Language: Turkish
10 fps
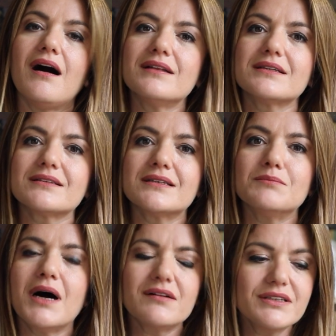aldıkları
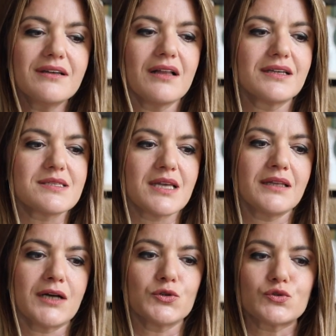mavi dalga
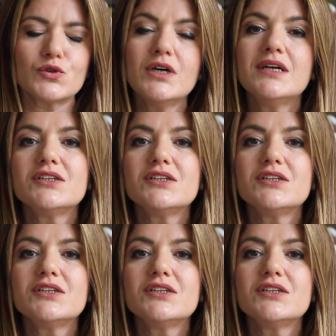senaryosu